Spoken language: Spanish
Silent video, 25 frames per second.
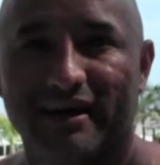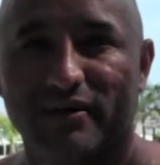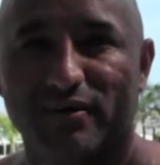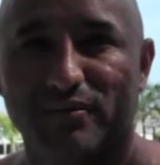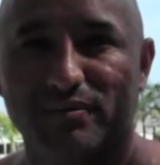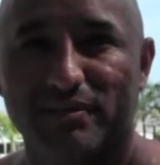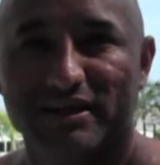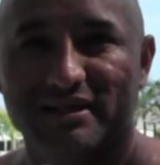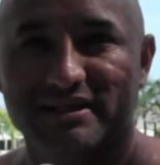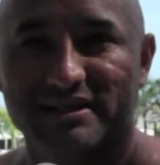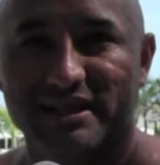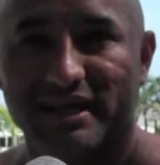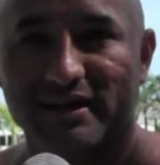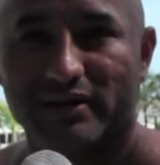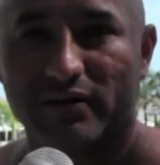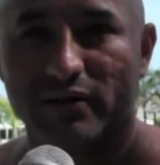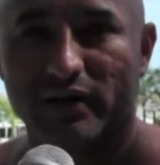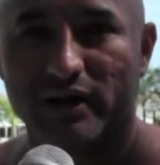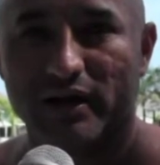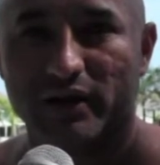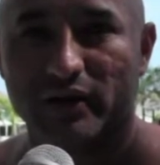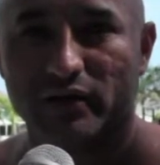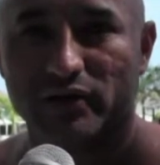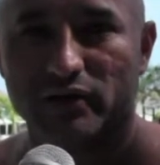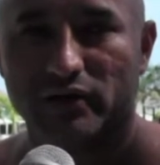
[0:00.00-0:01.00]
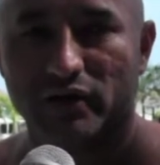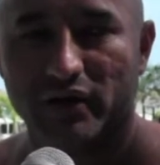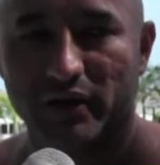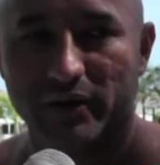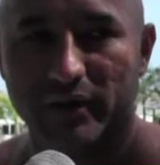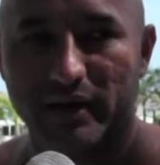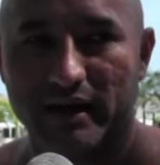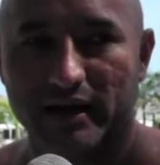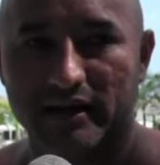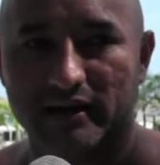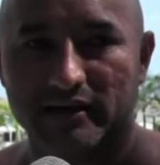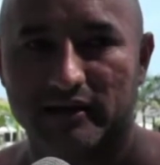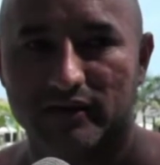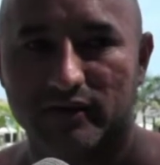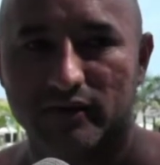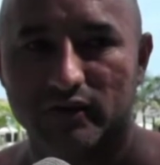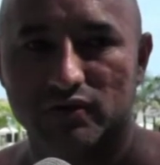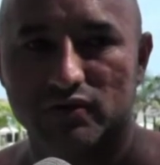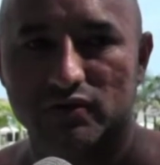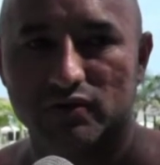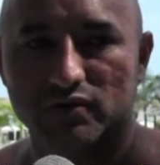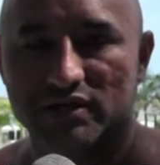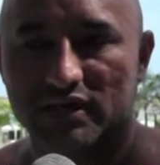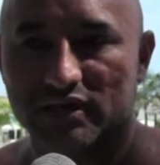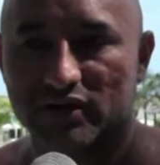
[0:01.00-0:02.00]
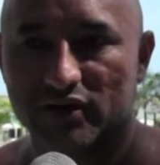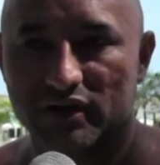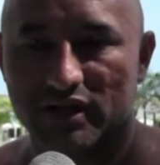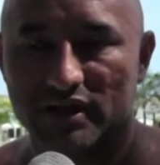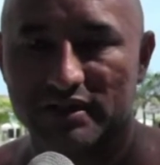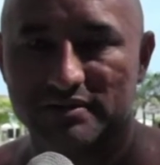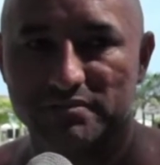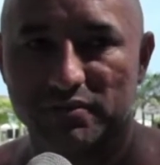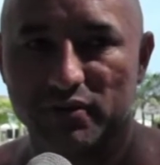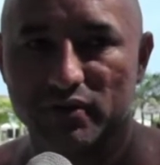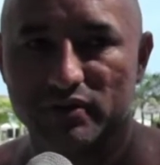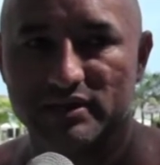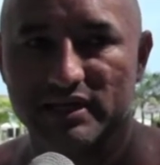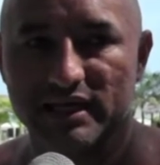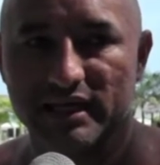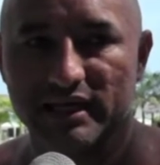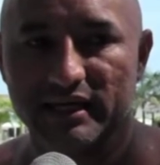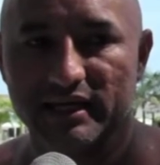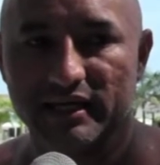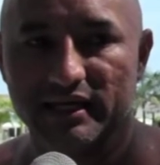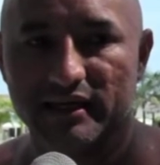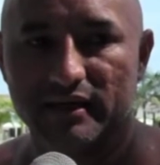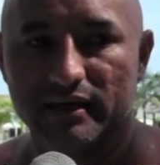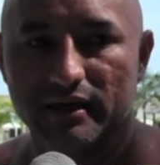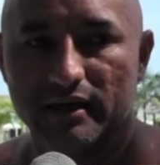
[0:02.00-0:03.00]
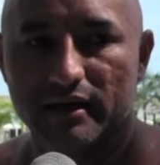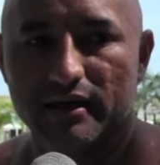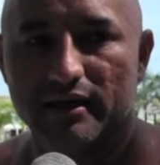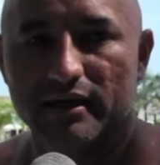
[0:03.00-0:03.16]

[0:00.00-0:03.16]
a conversar con el doctor Iván, con su señora esposa y,